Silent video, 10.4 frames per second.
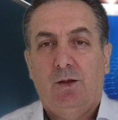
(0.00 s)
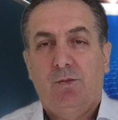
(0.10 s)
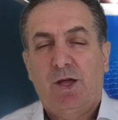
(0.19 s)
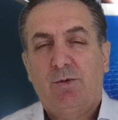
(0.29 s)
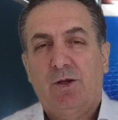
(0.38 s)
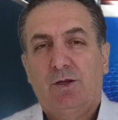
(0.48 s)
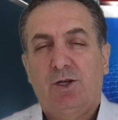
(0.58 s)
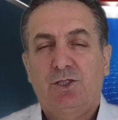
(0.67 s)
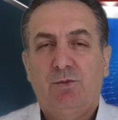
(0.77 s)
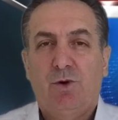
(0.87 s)
E, merhaba
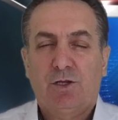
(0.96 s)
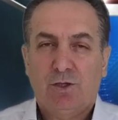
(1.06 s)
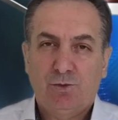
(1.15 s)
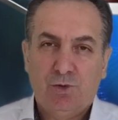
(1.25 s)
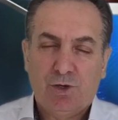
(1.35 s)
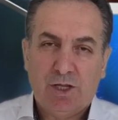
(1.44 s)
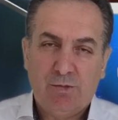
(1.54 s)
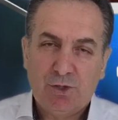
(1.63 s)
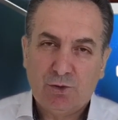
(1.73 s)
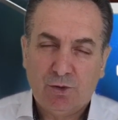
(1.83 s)
arkadaşlar. Bu arada
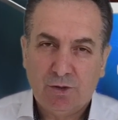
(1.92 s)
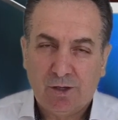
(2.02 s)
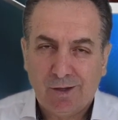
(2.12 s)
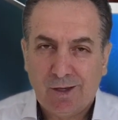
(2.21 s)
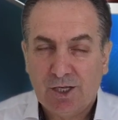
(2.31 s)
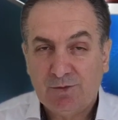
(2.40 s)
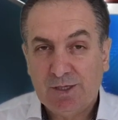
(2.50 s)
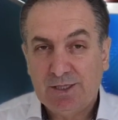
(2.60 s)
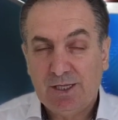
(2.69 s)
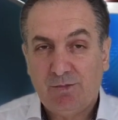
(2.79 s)
Türkiye'de bir son dakika
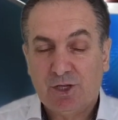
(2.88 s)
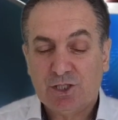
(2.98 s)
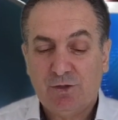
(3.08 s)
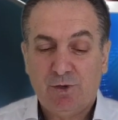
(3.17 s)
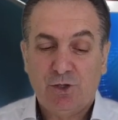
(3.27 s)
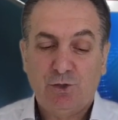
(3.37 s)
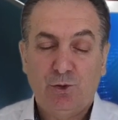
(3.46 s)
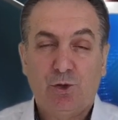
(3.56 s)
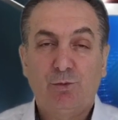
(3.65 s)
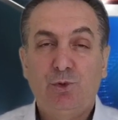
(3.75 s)
gelişmesiyle başlamak
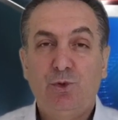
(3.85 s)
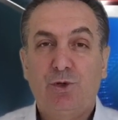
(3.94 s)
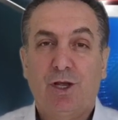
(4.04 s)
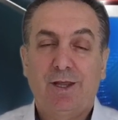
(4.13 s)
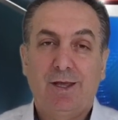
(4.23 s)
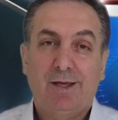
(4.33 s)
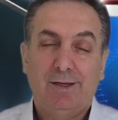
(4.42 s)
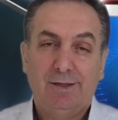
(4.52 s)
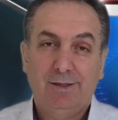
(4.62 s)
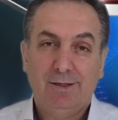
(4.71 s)
istiyorum. Türkiye'de
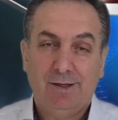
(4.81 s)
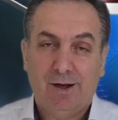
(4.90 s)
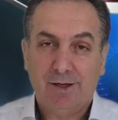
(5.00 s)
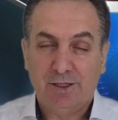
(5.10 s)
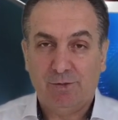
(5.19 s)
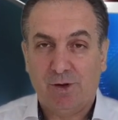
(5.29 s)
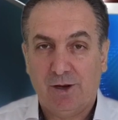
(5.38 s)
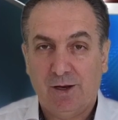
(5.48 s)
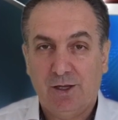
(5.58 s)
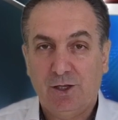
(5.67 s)
e, an
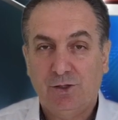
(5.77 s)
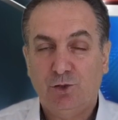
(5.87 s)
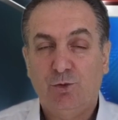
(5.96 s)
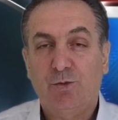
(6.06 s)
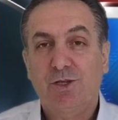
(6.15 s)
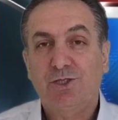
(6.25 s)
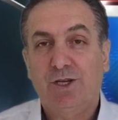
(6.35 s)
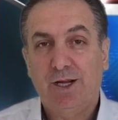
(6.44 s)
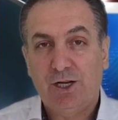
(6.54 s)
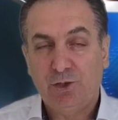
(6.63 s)
itibariyle
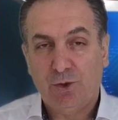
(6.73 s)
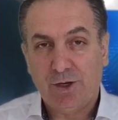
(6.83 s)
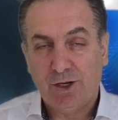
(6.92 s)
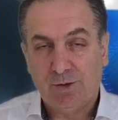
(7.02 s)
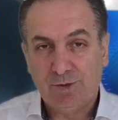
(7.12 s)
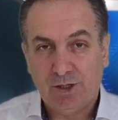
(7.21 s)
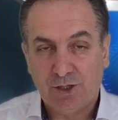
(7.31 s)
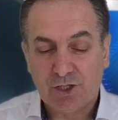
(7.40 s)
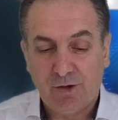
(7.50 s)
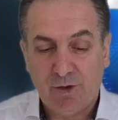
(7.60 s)
Cumhurbaşkanı Erdoğan'ın yaptığı
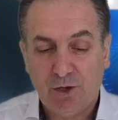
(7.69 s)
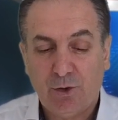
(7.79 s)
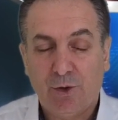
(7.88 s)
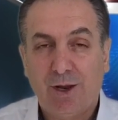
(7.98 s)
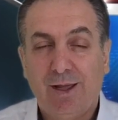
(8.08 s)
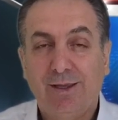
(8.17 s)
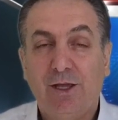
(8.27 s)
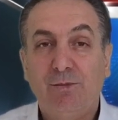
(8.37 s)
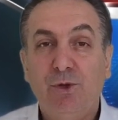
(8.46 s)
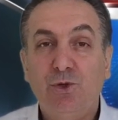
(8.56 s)
açıklamaya göre
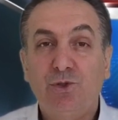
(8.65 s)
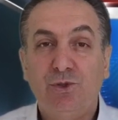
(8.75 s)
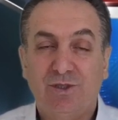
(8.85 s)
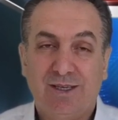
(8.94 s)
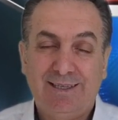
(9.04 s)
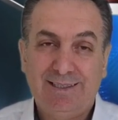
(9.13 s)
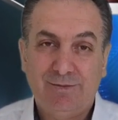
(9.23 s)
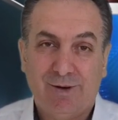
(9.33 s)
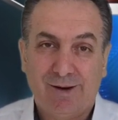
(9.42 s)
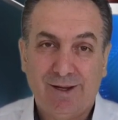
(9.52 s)
23 Nisan
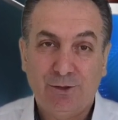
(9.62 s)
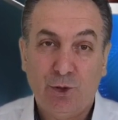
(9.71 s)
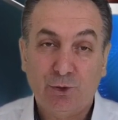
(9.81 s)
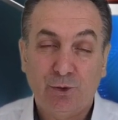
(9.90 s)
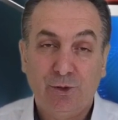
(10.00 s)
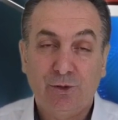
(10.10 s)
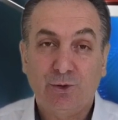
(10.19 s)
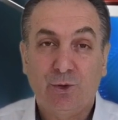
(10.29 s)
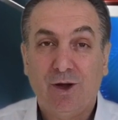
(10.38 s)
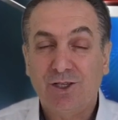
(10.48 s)
itibariyle 4 günlük
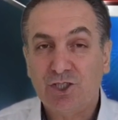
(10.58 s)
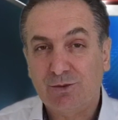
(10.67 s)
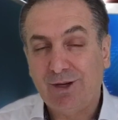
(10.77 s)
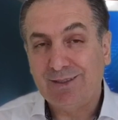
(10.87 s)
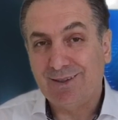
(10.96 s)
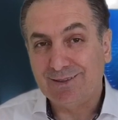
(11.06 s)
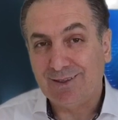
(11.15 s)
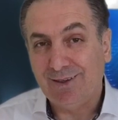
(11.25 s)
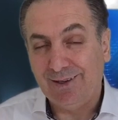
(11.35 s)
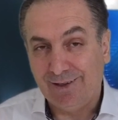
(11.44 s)
sokağa çıkma
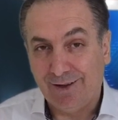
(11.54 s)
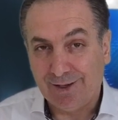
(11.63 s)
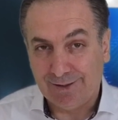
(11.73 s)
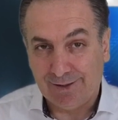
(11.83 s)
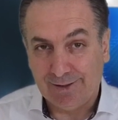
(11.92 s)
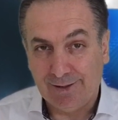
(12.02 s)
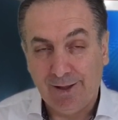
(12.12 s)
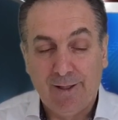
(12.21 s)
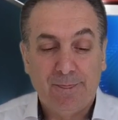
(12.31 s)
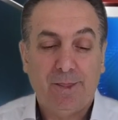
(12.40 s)
yasağı ilan edildi.
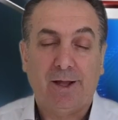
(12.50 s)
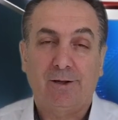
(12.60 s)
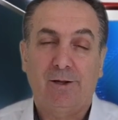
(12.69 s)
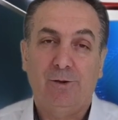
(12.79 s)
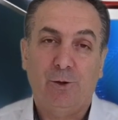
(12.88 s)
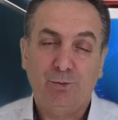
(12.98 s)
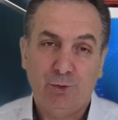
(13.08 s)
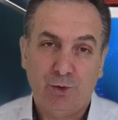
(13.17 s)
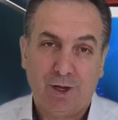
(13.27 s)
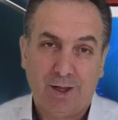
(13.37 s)
Tekrarlıyorum.
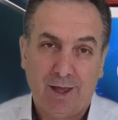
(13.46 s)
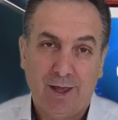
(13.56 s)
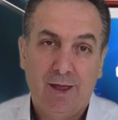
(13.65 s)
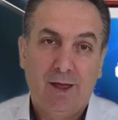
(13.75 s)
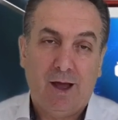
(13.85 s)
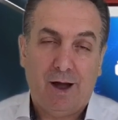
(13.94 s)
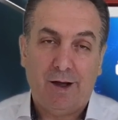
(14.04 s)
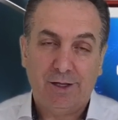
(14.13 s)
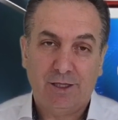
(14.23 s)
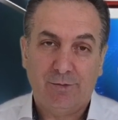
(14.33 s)
Türkiye'de
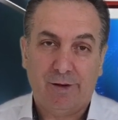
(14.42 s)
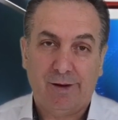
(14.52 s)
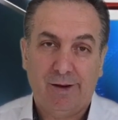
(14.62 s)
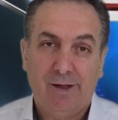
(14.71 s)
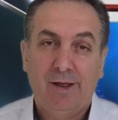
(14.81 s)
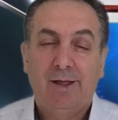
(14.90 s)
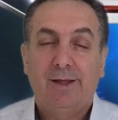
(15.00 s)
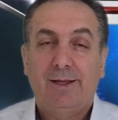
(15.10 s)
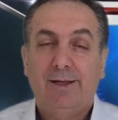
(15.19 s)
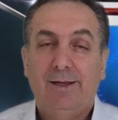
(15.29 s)
an itibariyle
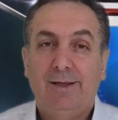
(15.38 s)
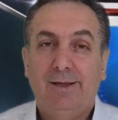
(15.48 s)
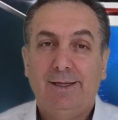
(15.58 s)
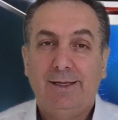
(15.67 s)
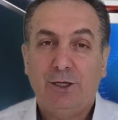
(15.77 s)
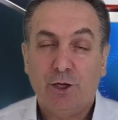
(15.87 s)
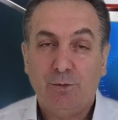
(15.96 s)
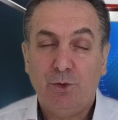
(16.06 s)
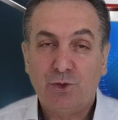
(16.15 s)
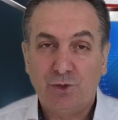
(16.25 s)
e,
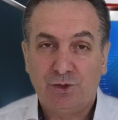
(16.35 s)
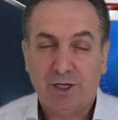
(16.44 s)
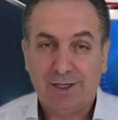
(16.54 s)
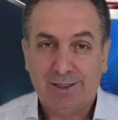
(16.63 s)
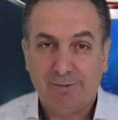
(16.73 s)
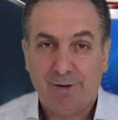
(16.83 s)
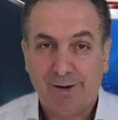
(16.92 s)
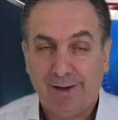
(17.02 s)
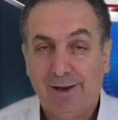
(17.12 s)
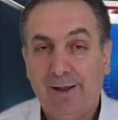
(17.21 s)
23 Nisan
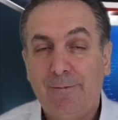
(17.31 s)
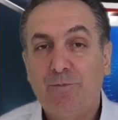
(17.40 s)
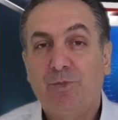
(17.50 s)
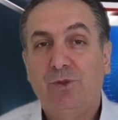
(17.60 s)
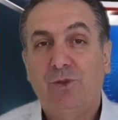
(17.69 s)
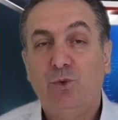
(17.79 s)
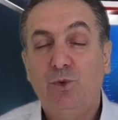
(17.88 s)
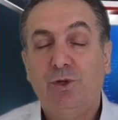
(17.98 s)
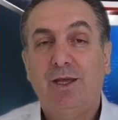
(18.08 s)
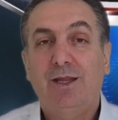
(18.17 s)
itibariyle
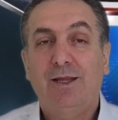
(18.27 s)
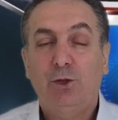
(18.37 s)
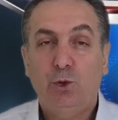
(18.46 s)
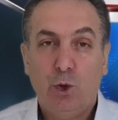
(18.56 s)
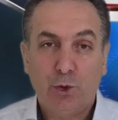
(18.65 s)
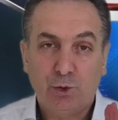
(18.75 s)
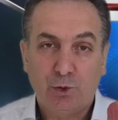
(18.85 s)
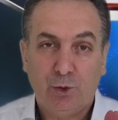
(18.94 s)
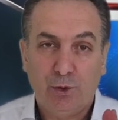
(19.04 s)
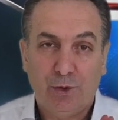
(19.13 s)
Türkiye'de 4
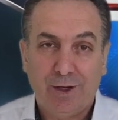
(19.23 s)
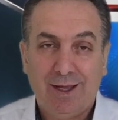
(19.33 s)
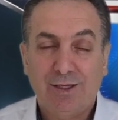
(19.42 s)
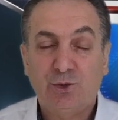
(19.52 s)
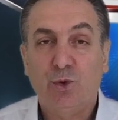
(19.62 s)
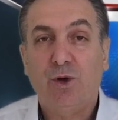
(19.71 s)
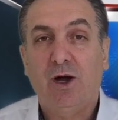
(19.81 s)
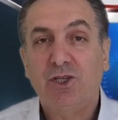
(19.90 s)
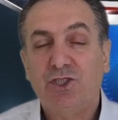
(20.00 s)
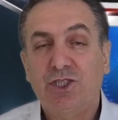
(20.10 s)
günlüğüne
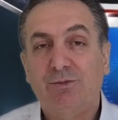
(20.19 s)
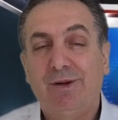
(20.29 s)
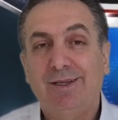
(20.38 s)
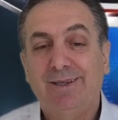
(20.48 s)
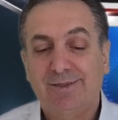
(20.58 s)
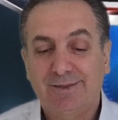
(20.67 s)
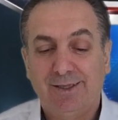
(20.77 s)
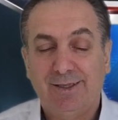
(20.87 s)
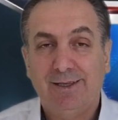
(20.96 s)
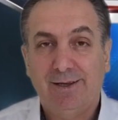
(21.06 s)
sokağa çıkma
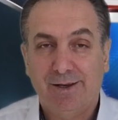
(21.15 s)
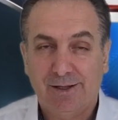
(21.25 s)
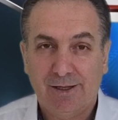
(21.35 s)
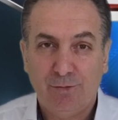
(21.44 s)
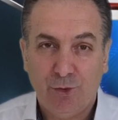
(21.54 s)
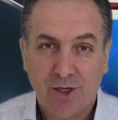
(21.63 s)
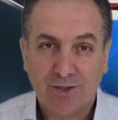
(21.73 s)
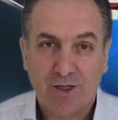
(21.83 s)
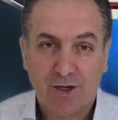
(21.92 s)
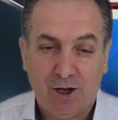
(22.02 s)
yasağı ilan edildi. Bu
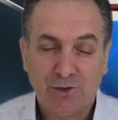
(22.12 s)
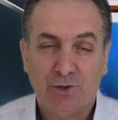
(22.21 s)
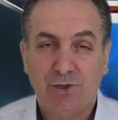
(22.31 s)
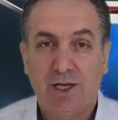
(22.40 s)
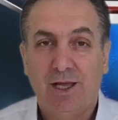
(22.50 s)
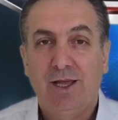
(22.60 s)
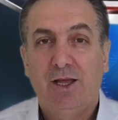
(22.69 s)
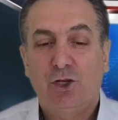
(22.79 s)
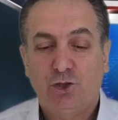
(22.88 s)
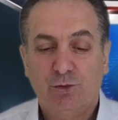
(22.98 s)
yasak az önce
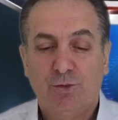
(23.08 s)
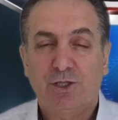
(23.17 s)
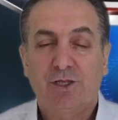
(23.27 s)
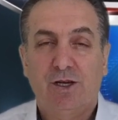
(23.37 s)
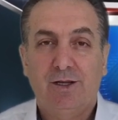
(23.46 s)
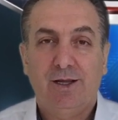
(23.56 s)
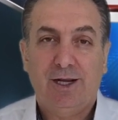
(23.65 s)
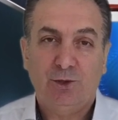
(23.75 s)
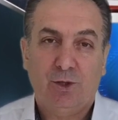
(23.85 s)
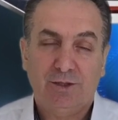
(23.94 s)
Cumhurbaşkanı
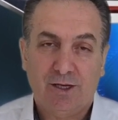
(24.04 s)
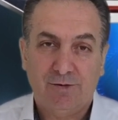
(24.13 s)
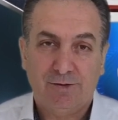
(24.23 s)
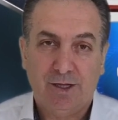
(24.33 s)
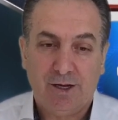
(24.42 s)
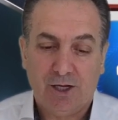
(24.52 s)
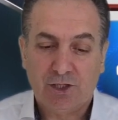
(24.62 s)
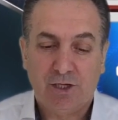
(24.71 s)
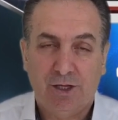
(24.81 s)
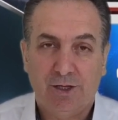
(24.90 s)
Erdoğan tarafından
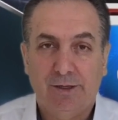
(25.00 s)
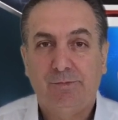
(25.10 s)
açıklandı.